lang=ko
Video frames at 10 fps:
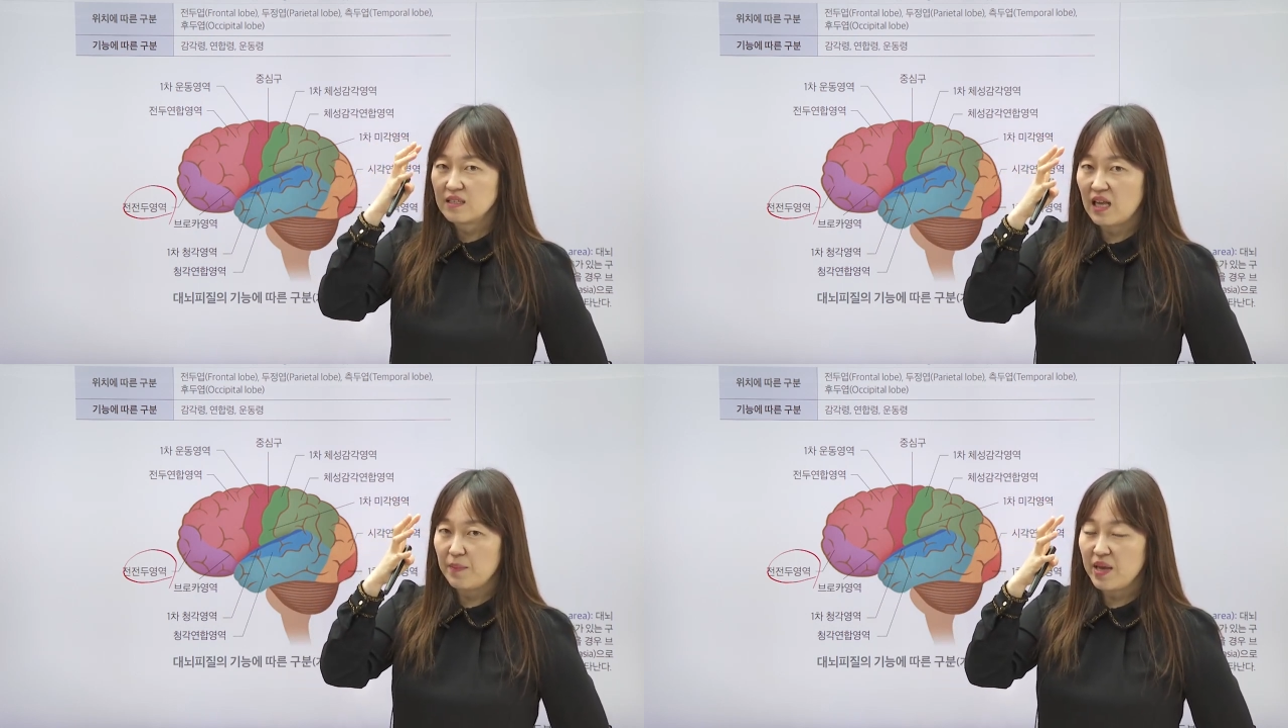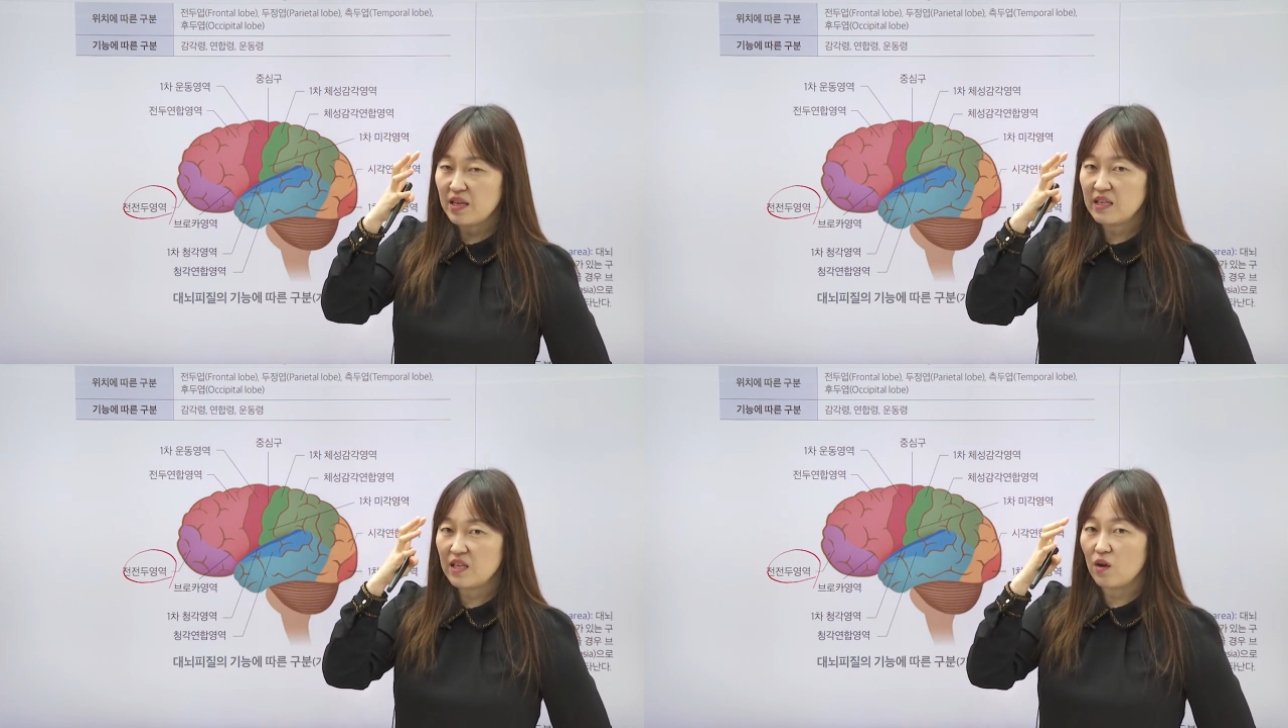
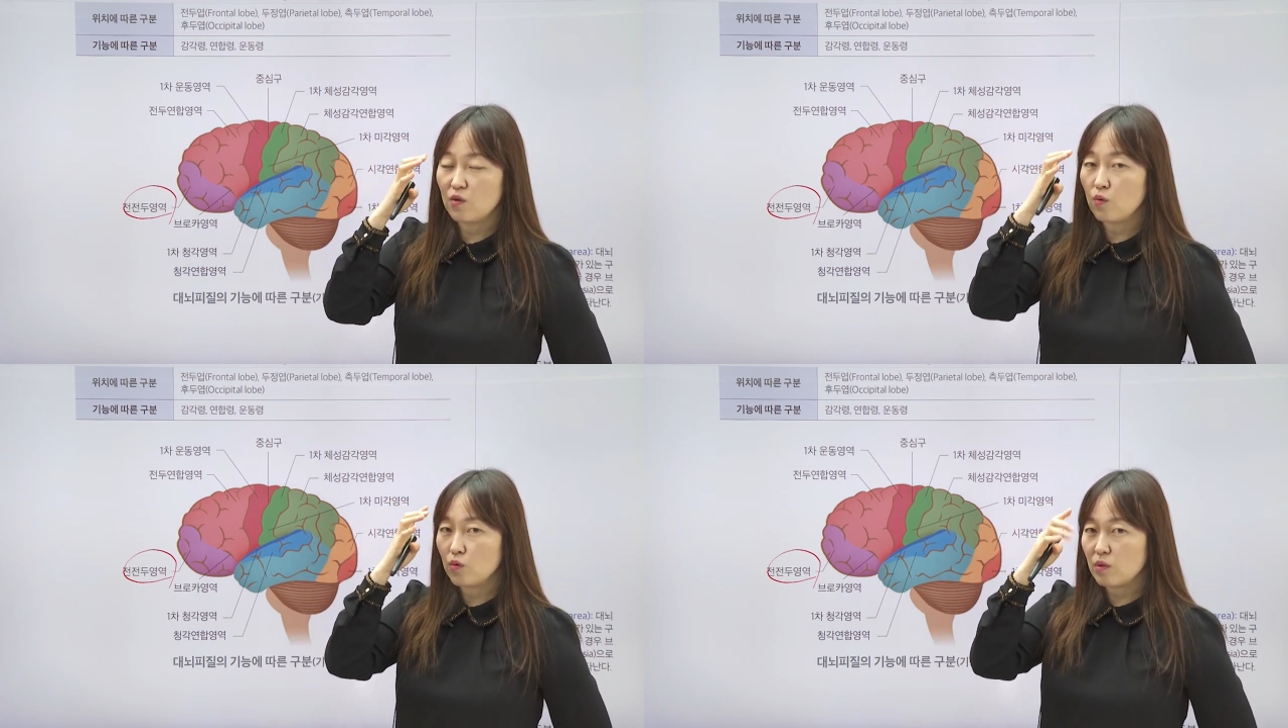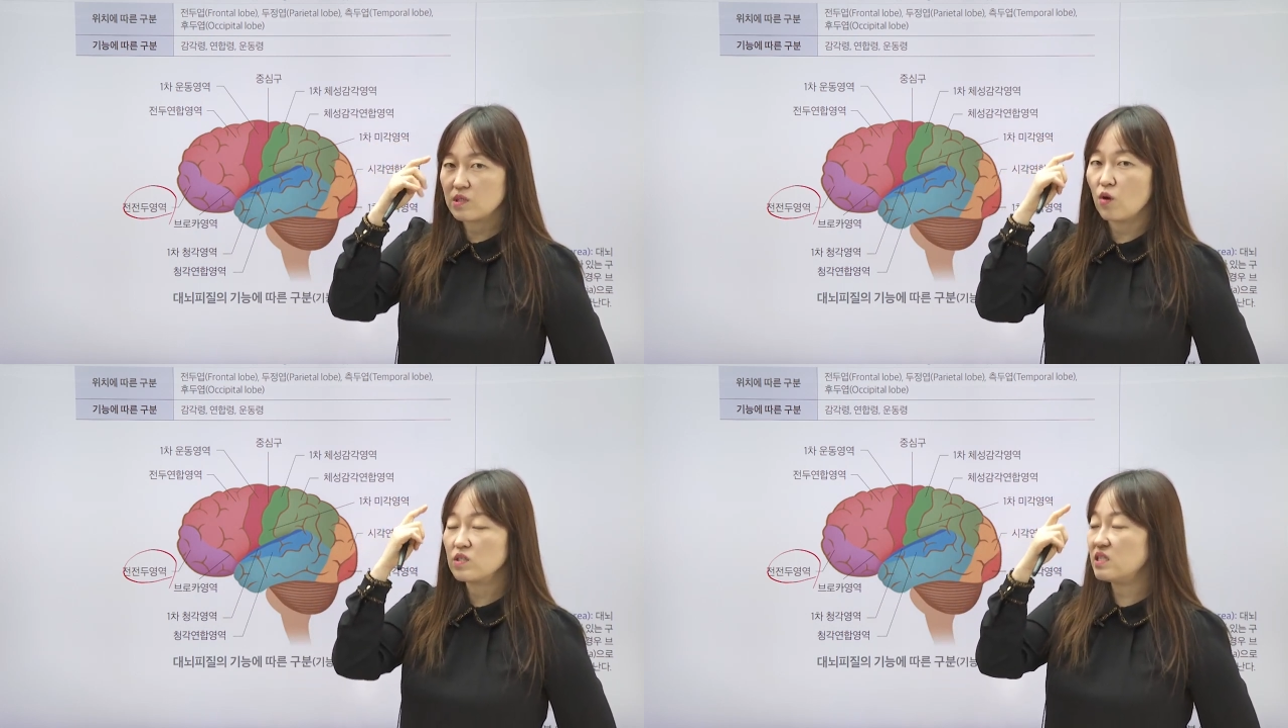그다음에 기억, 요
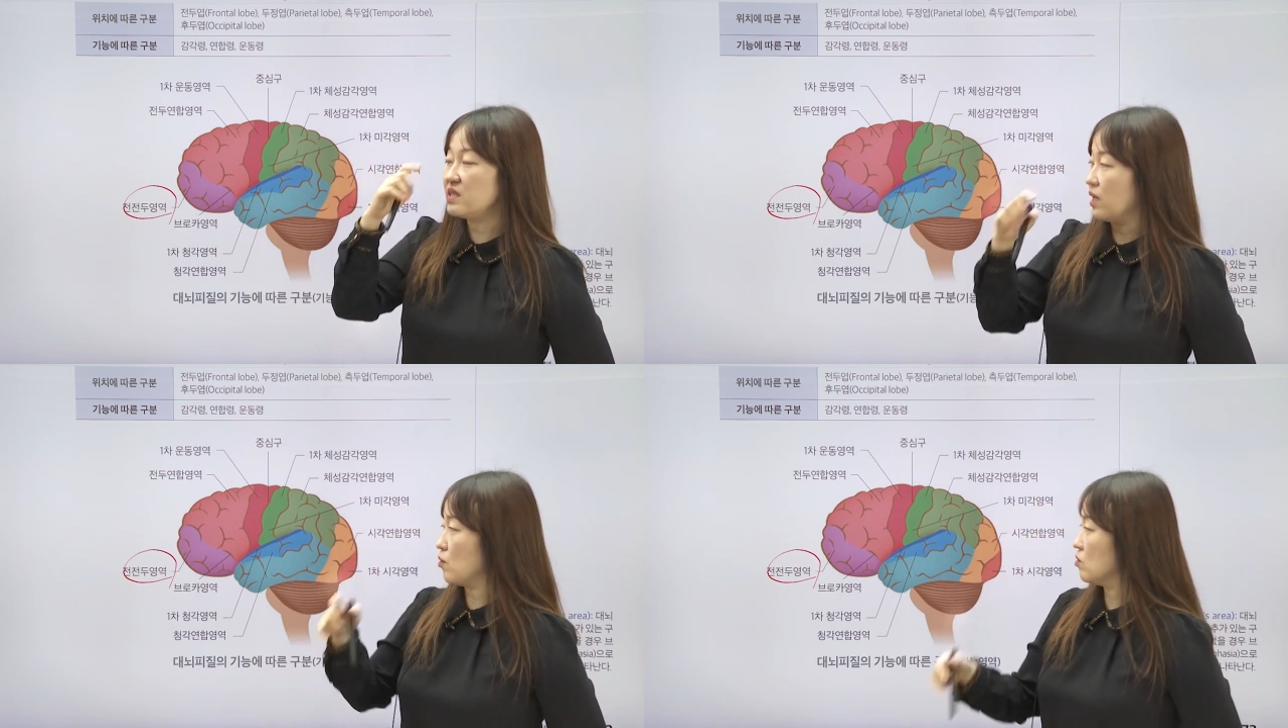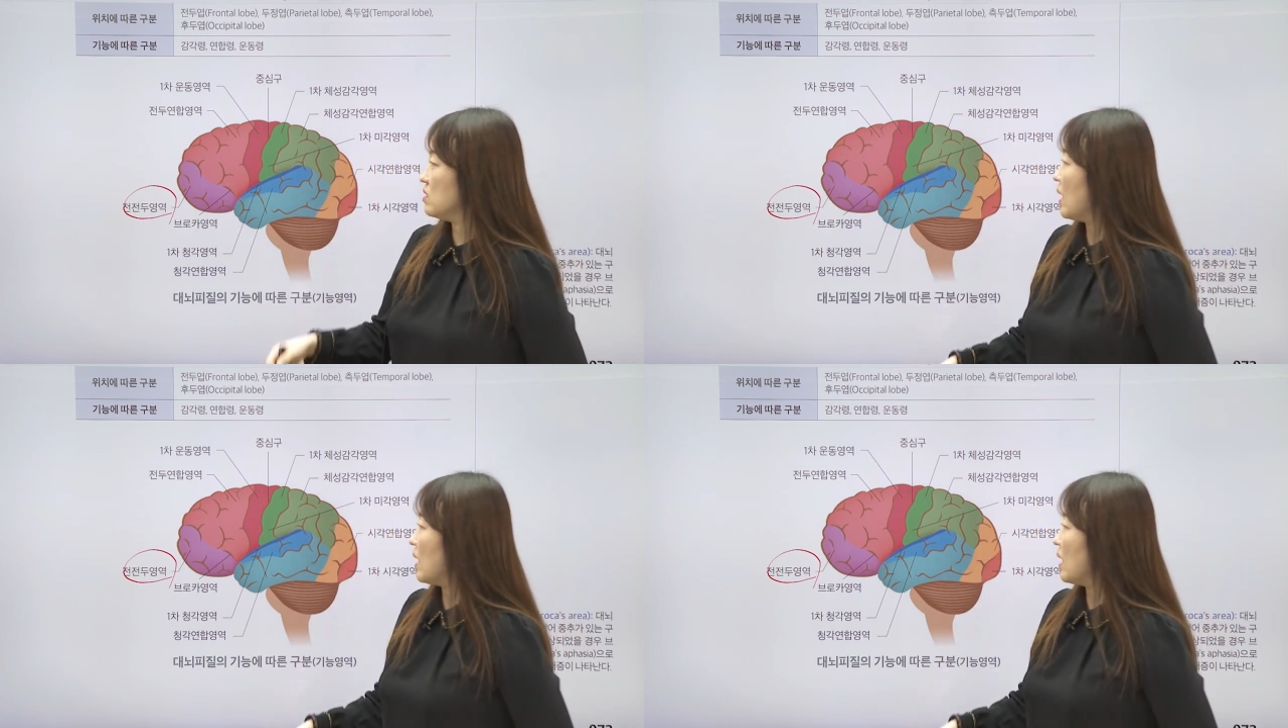정신작용을